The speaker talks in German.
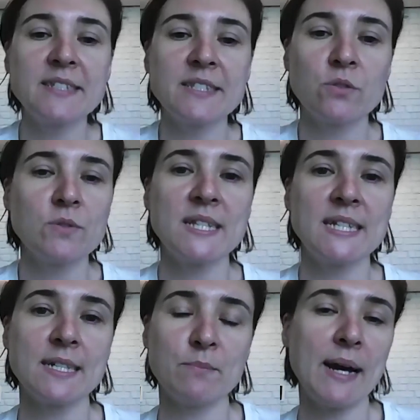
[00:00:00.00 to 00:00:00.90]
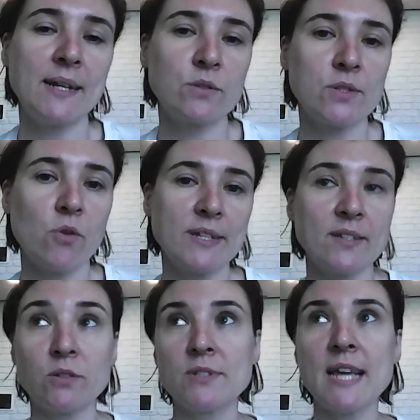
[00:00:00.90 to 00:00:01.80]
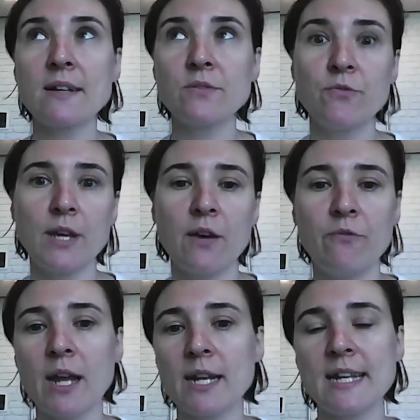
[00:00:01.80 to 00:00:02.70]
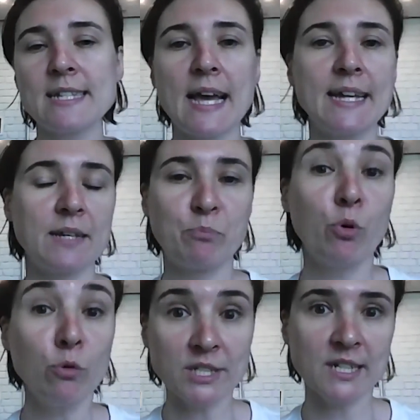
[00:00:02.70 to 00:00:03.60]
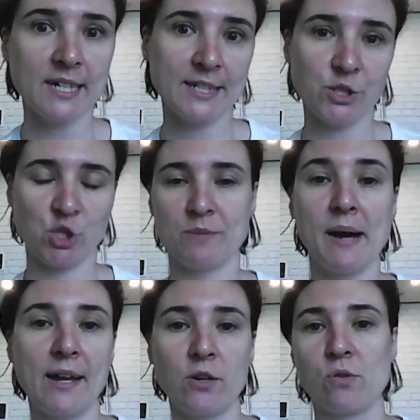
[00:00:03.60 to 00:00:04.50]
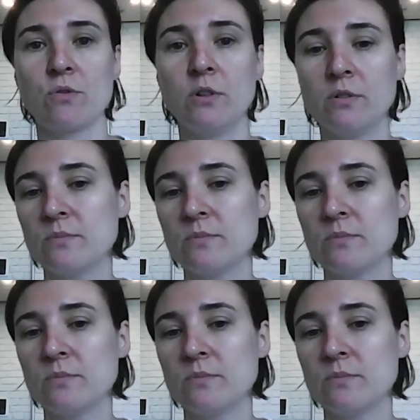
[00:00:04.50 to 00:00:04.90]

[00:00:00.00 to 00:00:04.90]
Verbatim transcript: Angst, in Russland ihre Meinung zu äußern und sagten, wir, wäre das eine Putin-kritische Meinung?